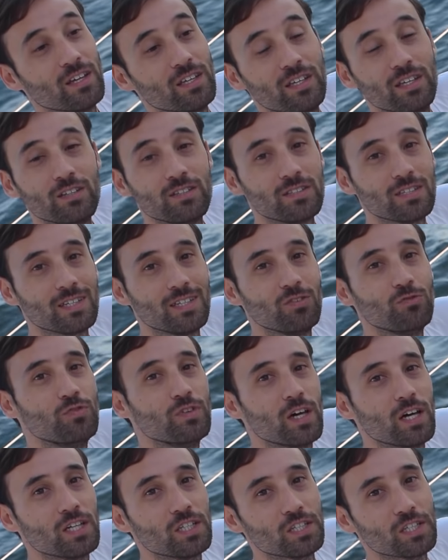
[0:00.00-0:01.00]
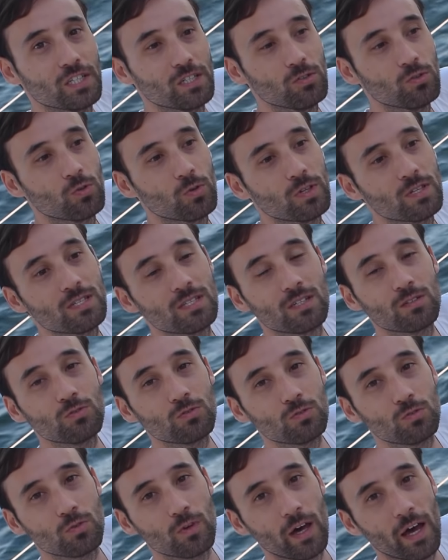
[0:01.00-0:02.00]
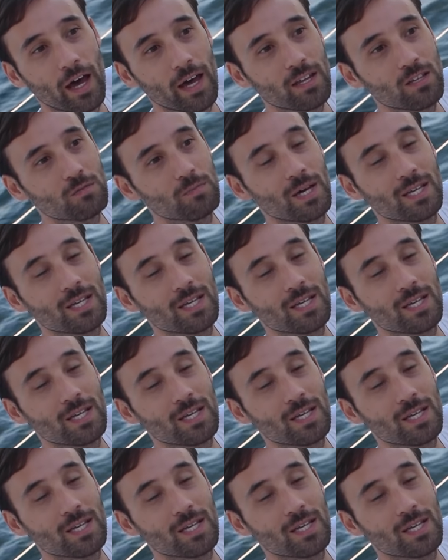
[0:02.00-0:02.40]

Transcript: e seguir viajando, conhecendo os lugares,